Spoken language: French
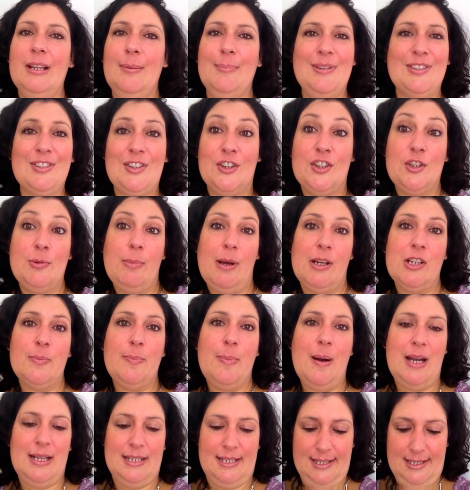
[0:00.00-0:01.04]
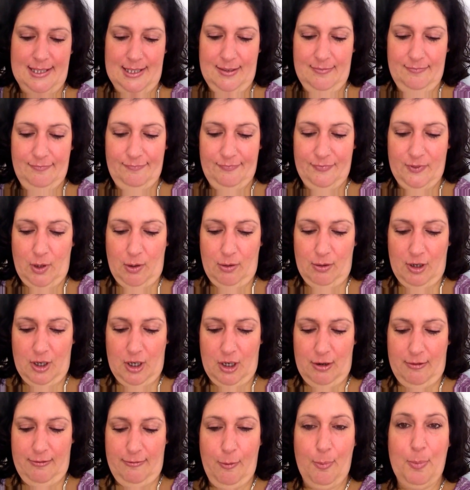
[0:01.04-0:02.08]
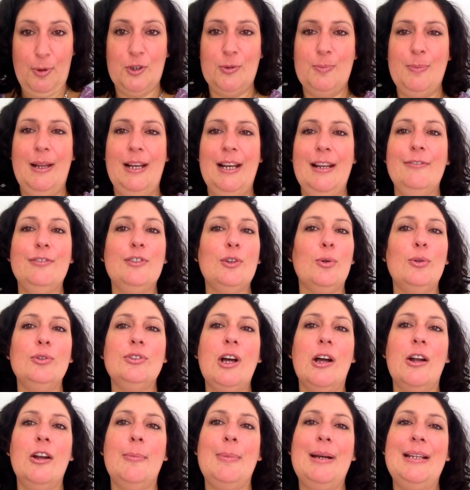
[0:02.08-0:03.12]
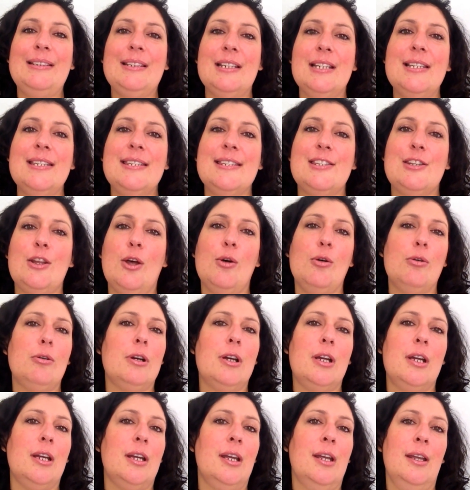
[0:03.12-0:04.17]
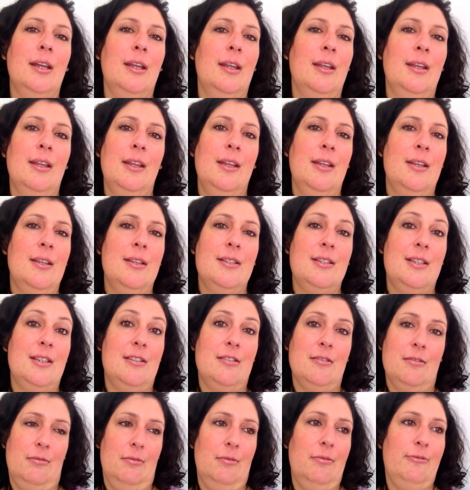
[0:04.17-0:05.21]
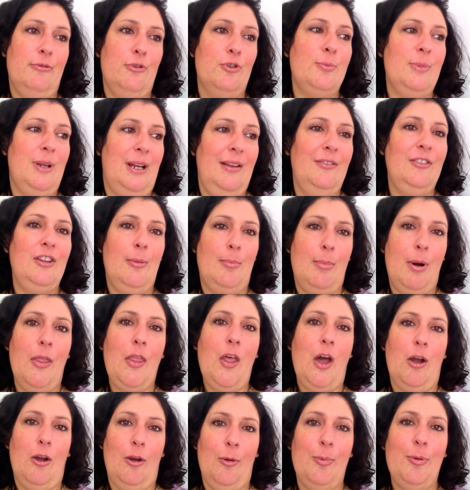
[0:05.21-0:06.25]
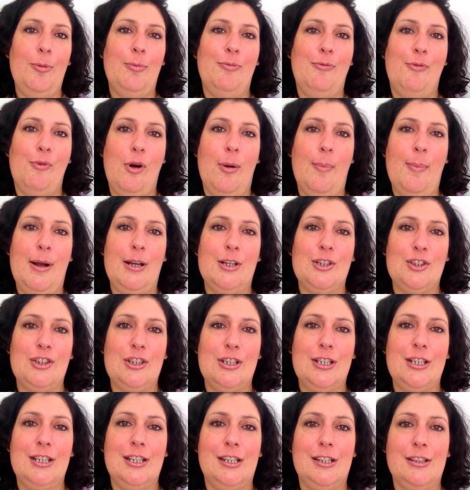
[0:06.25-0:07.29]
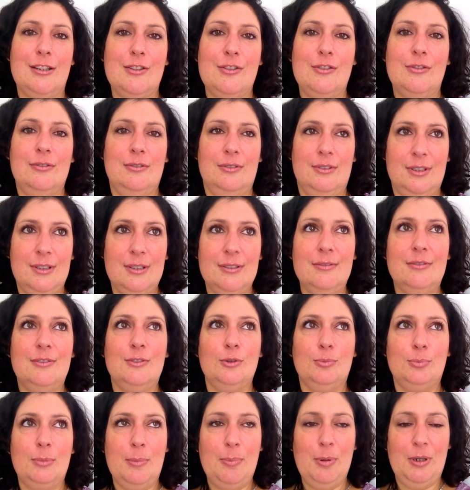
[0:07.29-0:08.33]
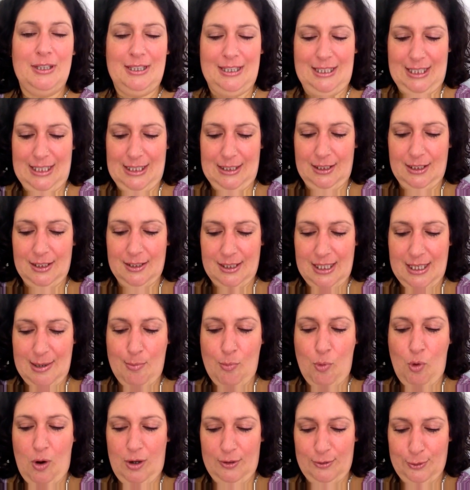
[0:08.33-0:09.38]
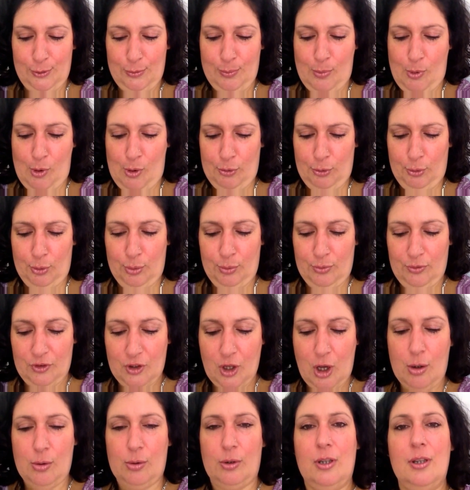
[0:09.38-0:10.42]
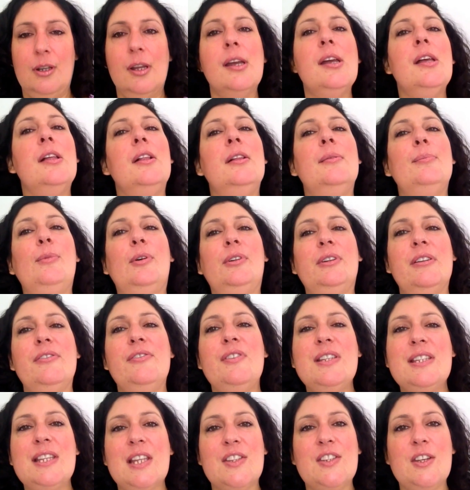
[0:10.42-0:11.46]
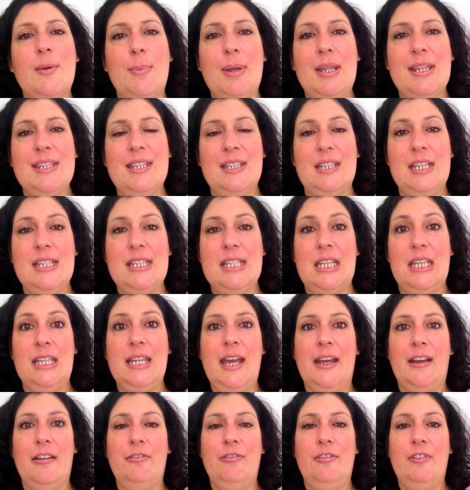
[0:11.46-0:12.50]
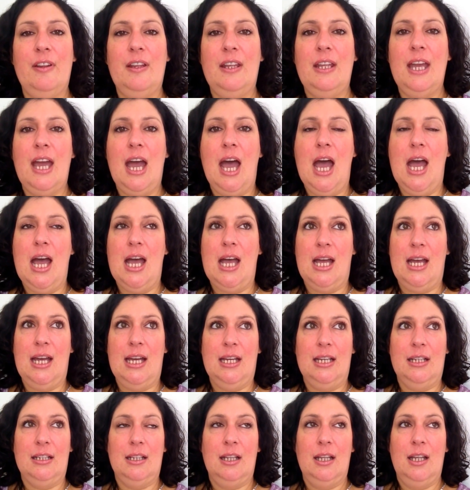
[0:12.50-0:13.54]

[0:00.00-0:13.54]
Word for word: parce que tu manges pas assez. Donc, il euh, faut pas que je me lève trop tard le matin, sinon, euh, c'est ça. faut que je me lève de bonne heure pour pouvoir manger toutes mes protéines et boire toute mon eau. Donc, mon défi cette semaine, c'est d'essayer d'arriver à.